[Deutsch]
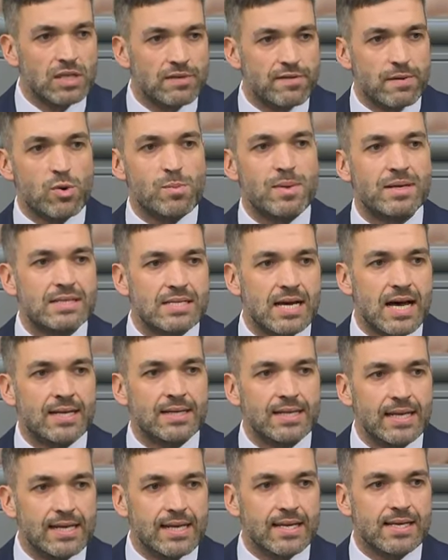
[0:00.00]
die wir
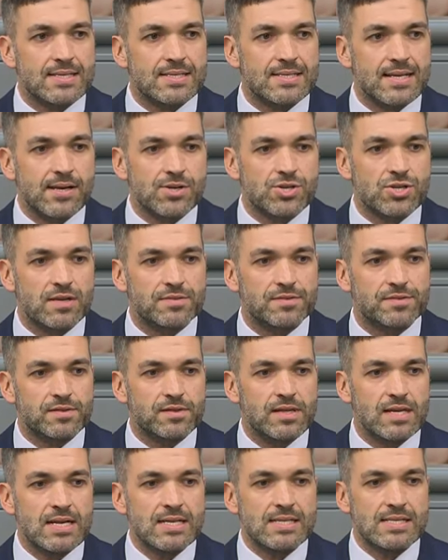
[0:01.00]
momentan in der
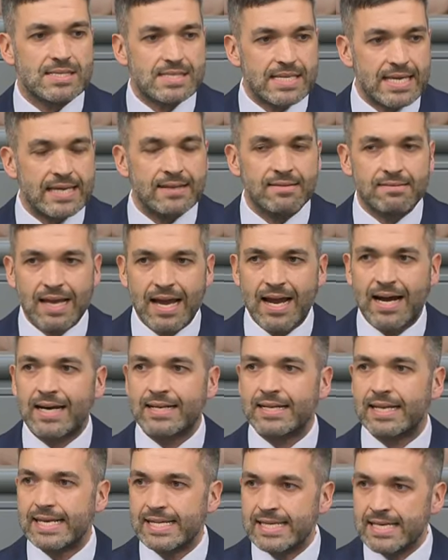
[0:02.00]
Gesellschaft sehen,
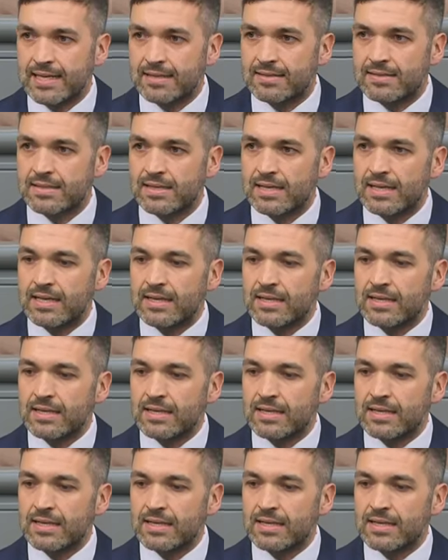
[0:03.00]
daran liegt,